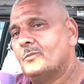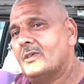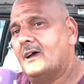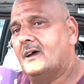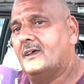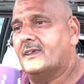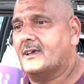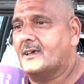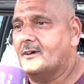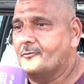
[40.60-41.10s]

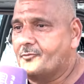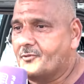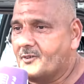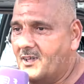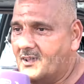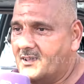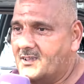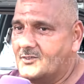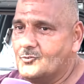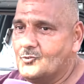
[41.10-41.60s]
انا
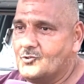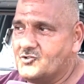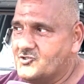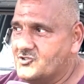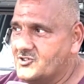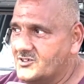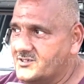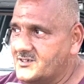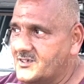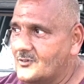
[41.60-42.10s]
كنفرح
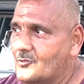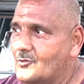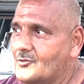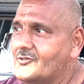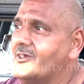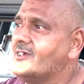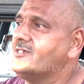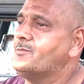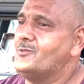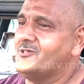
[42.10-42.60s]
كنوجد كنقول
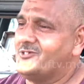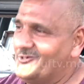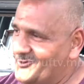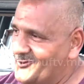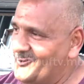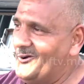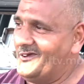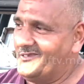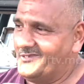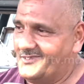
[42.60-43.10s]
للناس باش
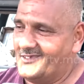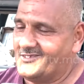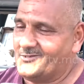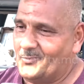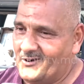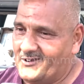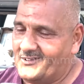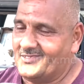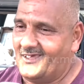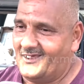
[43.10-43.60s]
يجيو عندنا
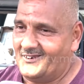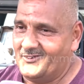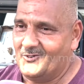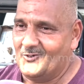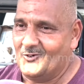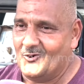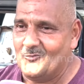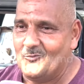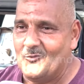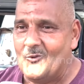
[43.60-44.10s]
تبارك الله
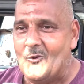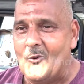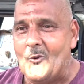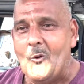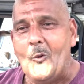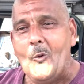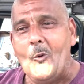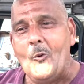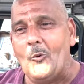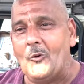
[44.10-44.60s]
عليهم
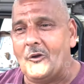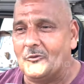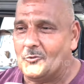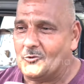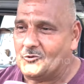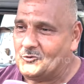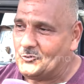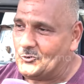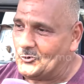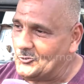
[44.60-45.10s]

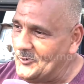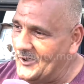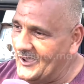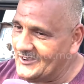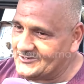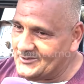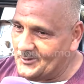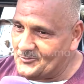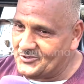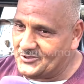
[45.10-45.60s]
وكنوجدوا لهم
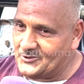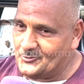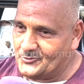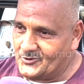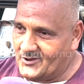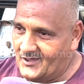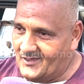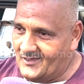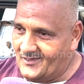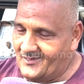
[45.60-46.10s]
حاجه
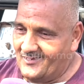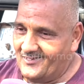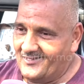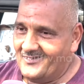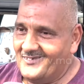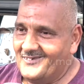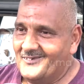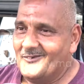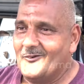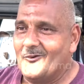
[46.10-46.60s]
مزيونه
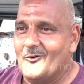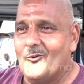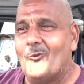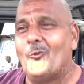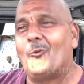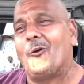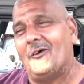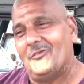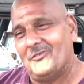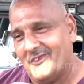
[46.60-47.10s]

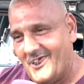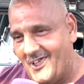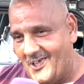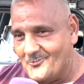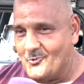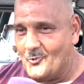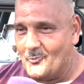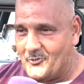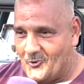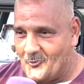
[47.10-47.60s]

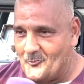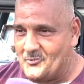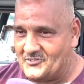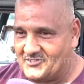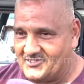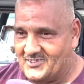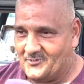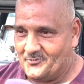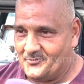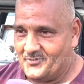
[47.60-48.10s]
وكنرحبوا بهم
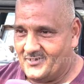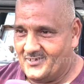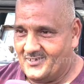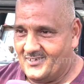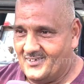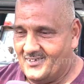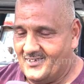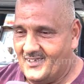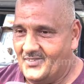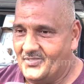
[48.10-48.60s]
بزاف
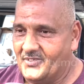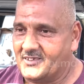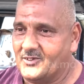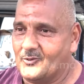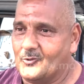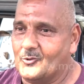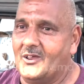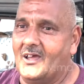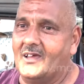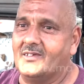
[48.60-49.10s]
هذا
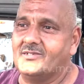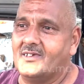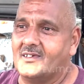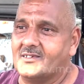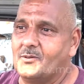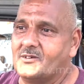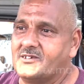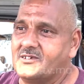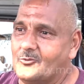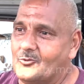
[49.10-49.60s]
كيكون عندنا
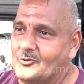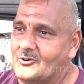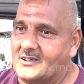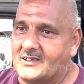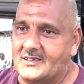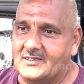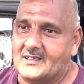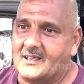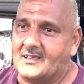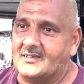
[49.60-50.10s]
باش نقول لك
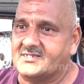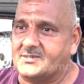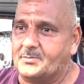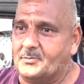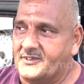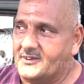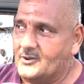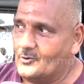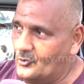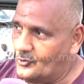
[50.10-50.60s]

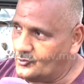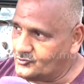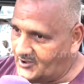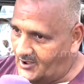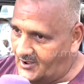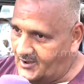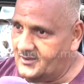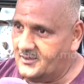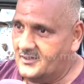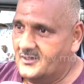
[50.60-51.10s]
كنتمناو العطل